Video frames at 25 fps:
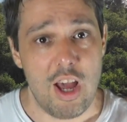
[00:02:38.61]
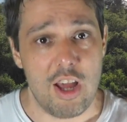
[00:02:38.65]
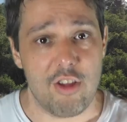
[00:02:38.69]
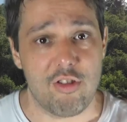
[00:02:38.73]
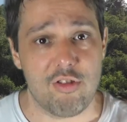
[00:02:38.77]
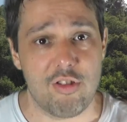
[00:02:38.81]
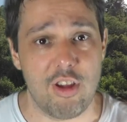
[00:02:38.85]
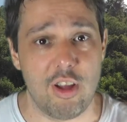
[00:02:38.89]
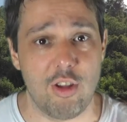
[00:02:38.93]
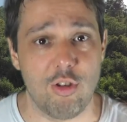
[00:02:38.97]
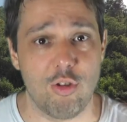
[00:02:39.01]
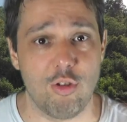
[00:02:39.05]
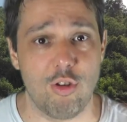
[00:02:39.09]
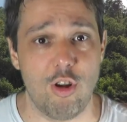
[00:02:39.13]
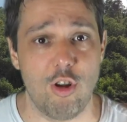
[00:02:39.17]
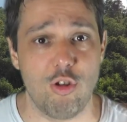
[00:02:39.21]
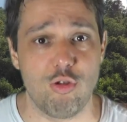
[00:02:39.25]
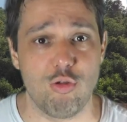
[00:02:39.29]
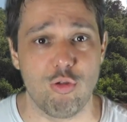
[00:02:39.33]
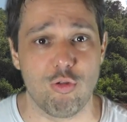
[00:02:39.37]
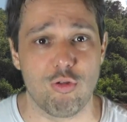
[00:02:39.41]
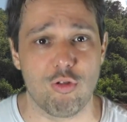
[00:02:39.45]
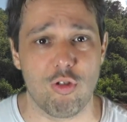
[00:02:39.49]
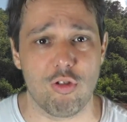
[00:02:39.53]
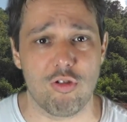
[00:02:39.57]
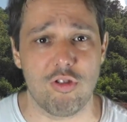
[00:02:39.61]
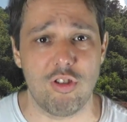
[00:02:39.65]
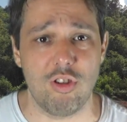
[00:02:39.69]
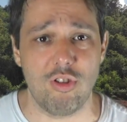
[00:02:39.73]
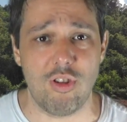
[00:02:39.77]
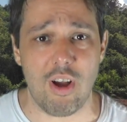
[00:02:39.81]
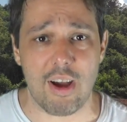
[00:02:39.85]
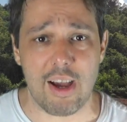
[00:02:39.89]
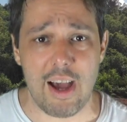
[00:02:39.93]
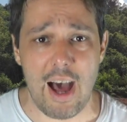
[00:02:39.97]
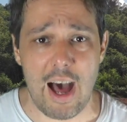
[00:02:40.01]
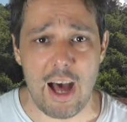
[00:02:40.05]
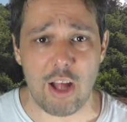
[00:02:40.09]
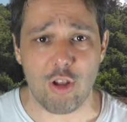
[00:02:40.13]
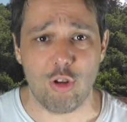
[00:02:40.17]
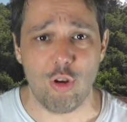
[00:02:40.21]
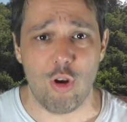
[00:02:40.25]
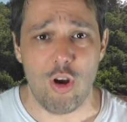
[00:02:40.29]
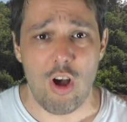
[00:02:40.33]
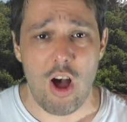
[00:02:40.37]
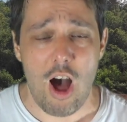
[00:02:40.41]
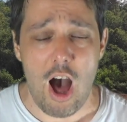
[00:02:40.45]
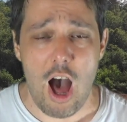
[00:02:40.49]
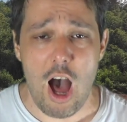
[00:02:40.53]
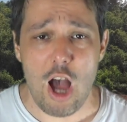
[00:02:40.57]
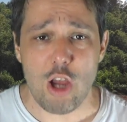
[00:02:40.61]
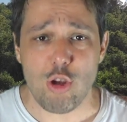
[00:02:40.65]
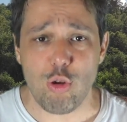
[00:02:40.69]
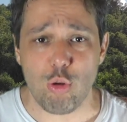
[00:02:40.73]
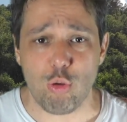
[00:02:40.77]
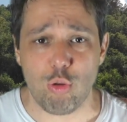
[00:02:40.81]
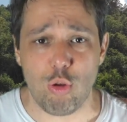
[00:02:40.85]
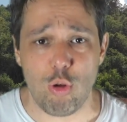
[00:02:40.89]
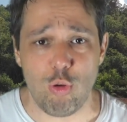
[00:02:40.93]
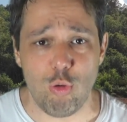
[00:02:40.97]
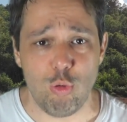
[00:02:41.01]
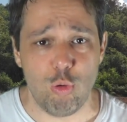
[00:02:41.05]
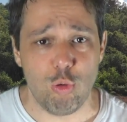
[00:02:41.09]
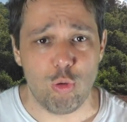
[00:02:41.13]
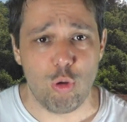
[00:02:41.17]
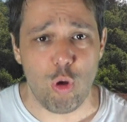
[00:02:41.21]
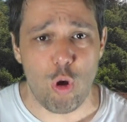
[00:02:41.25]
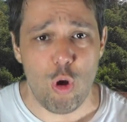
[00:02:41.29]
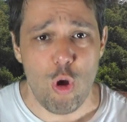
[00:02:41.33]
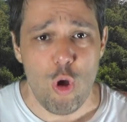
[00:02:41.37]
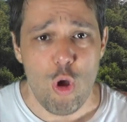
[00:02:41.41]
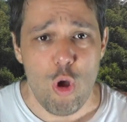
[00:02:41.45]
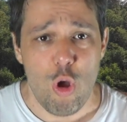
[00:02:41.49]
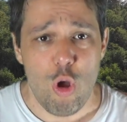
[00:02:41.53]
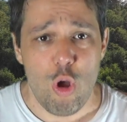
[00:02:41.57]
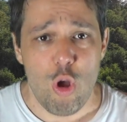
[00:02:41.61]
essendo nel giusto sindacato, hai ottenuto